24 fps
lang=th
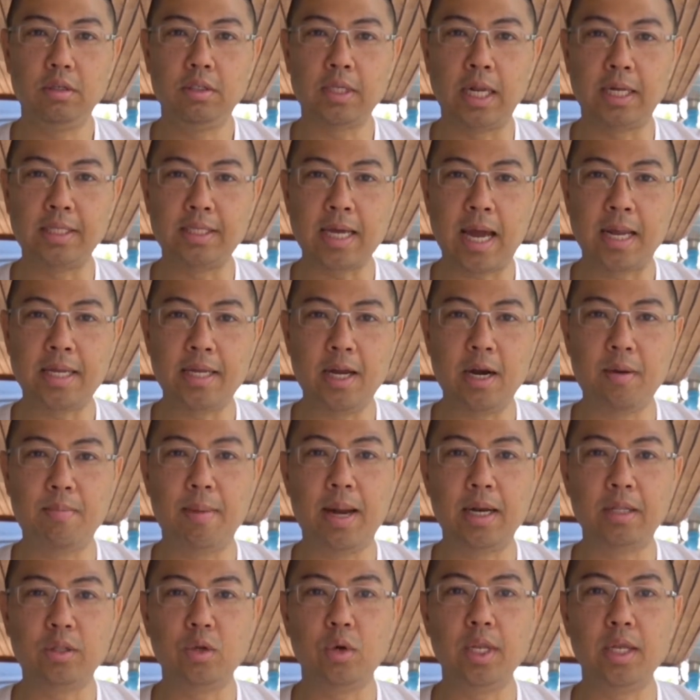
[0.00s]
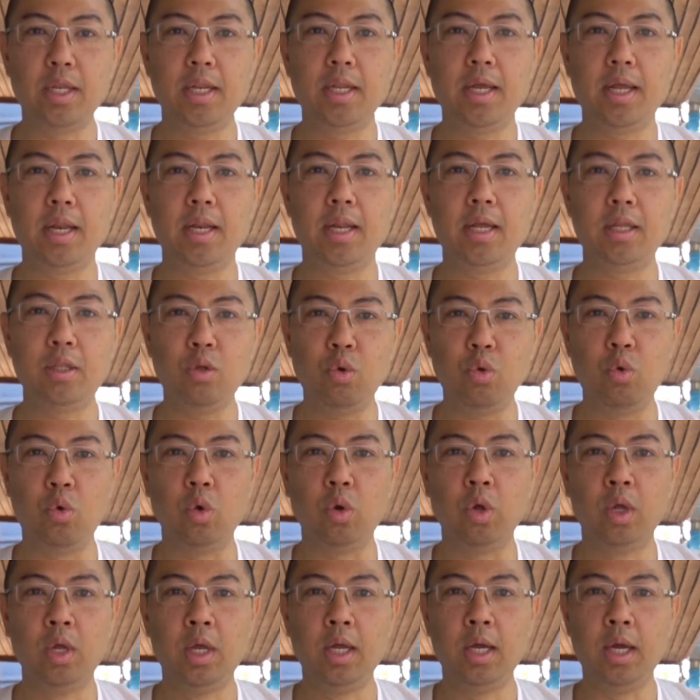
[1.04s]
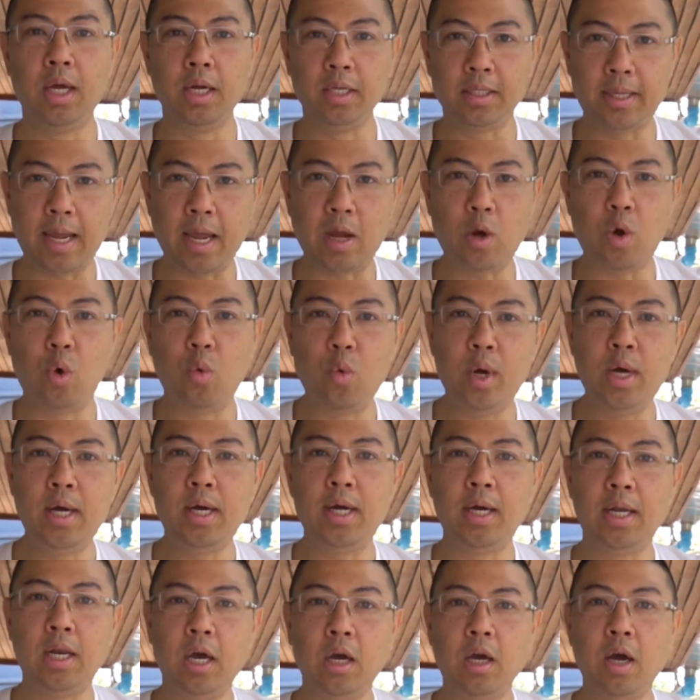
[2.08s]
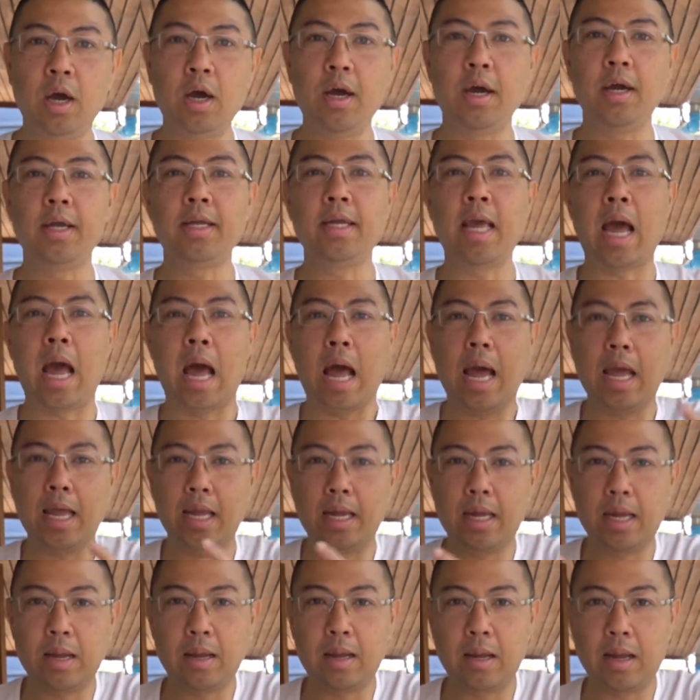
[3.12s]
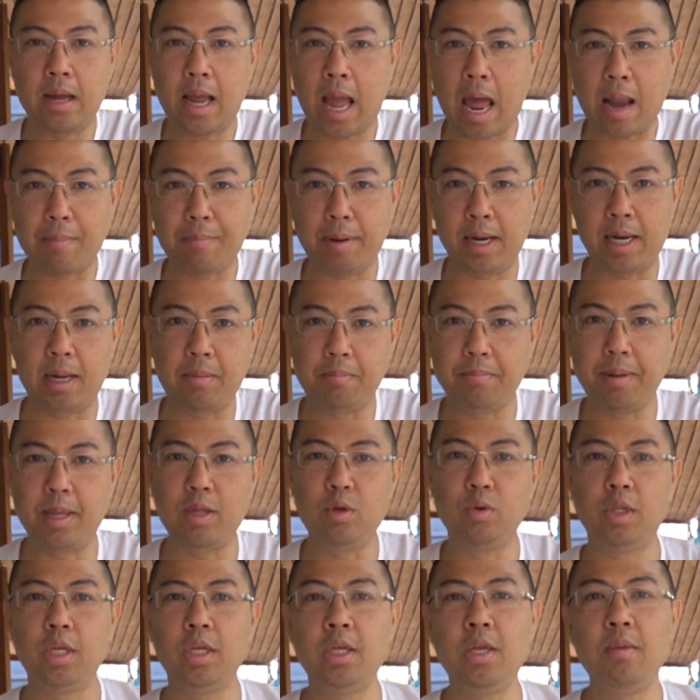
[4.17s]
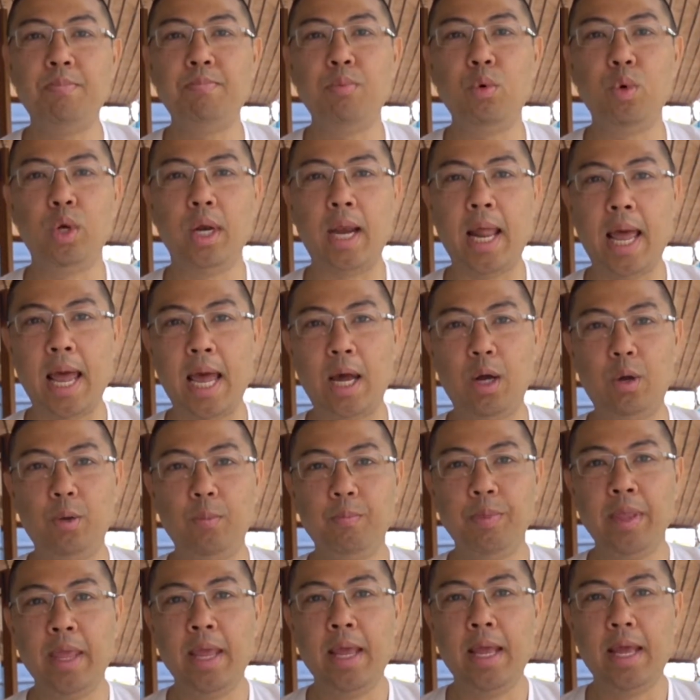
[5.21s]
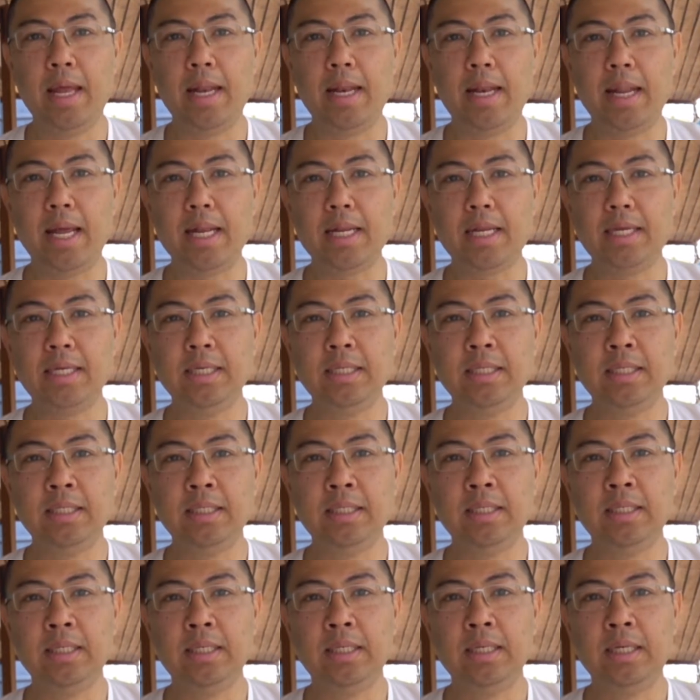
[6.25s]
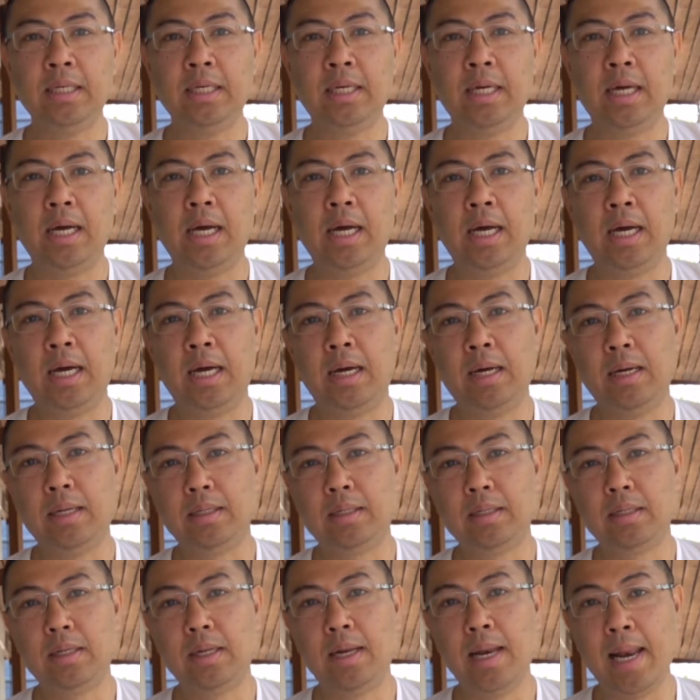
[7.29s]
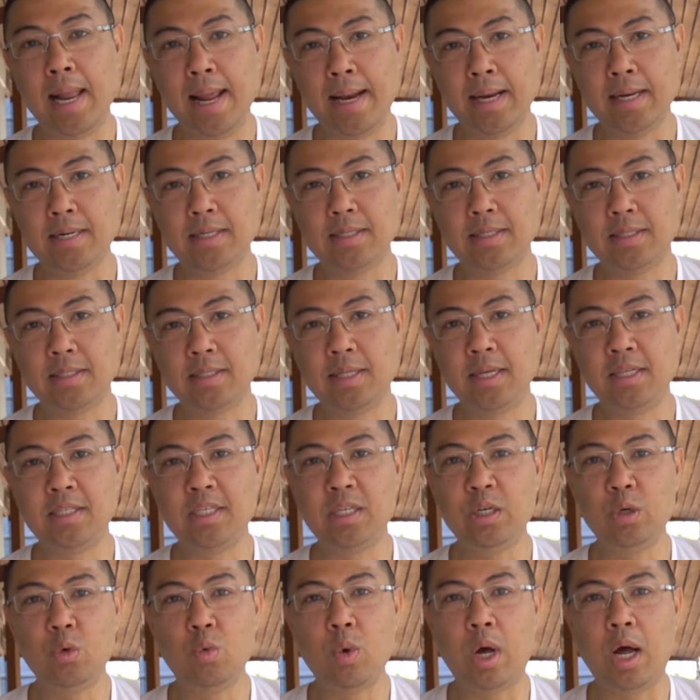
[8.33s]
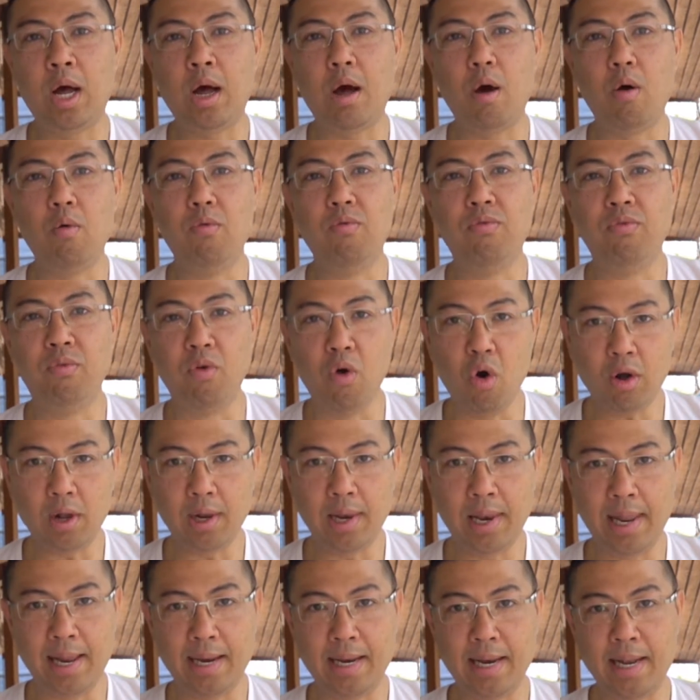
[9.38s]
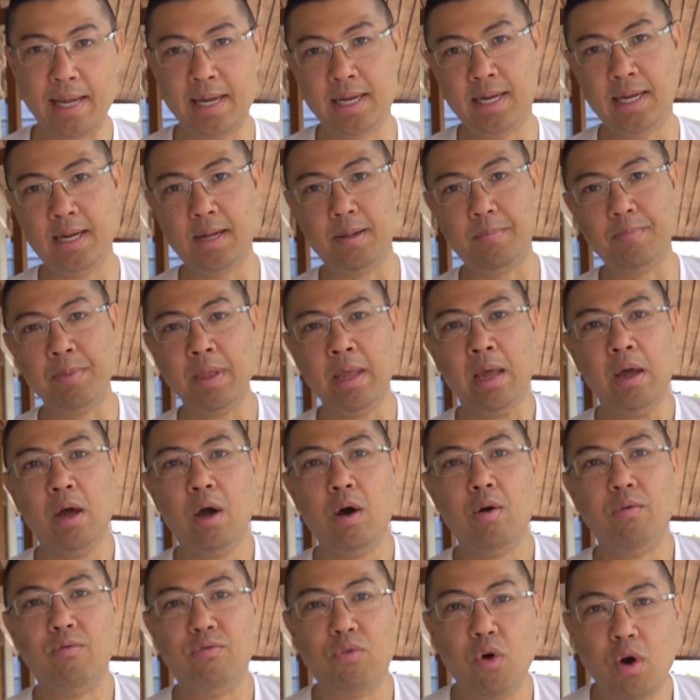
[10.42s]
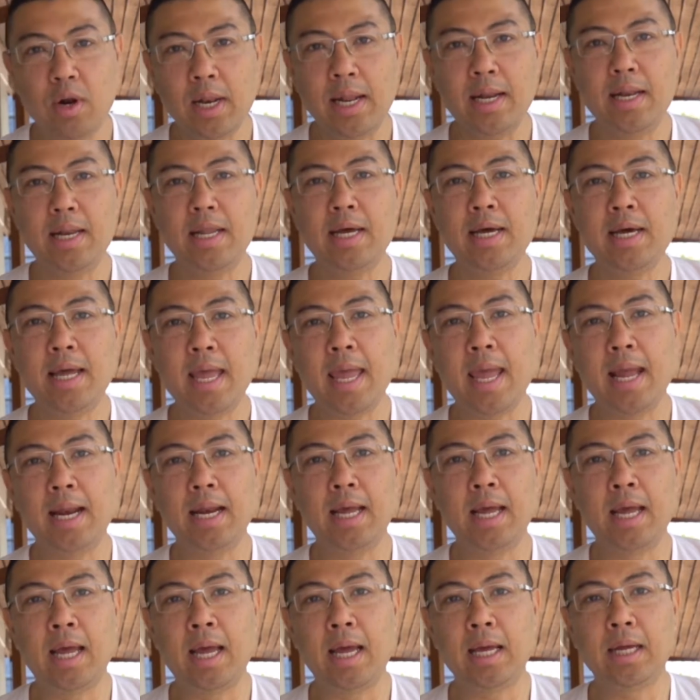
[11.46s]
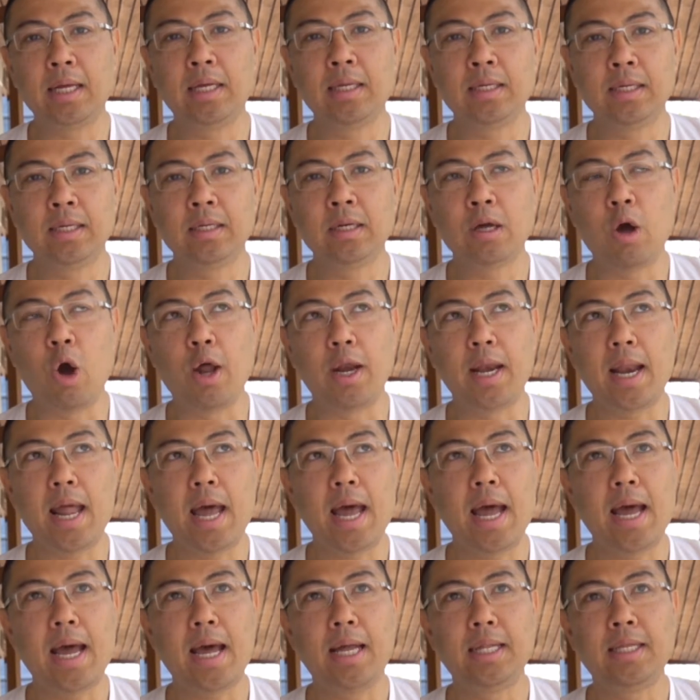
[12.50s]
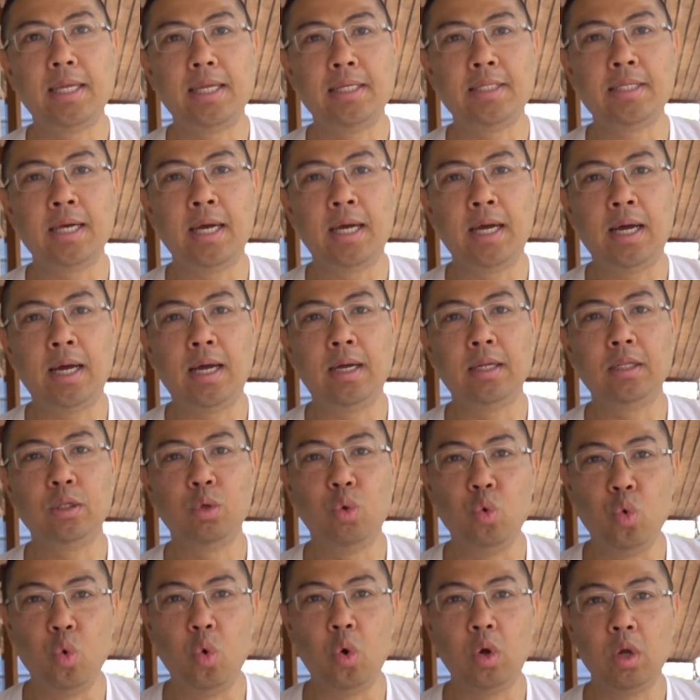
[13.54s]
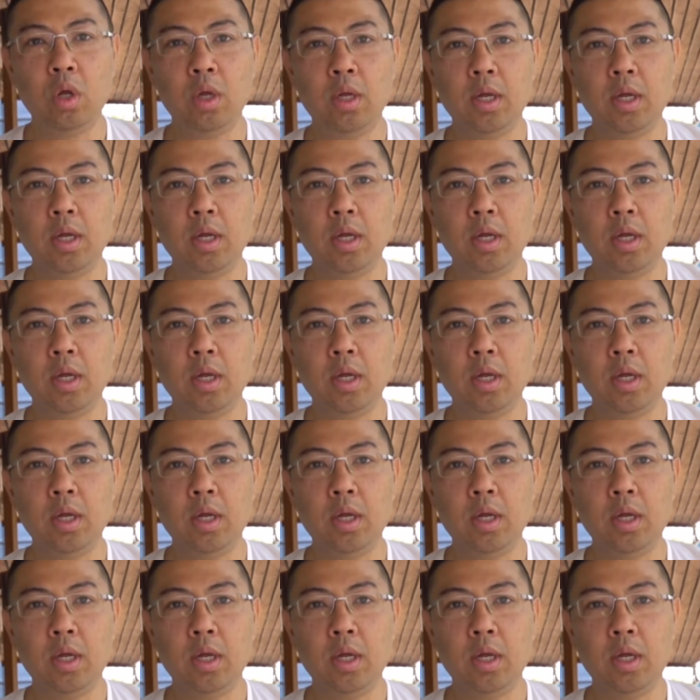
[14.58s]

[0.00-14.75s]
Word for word: สัญชาติเยอรมันตัวนี้เนี่ยได้ถูกเทคโอเวอร์แล้วก็ย้ายการผลิตไปอยู่ที่ญี่ปุ่นแล้ว นั่นคือเลนส์ที่ชื่อว่า v o g l e n d e r v o g l e n d e r เองนะฮะก่อนหน้าที่จะถูก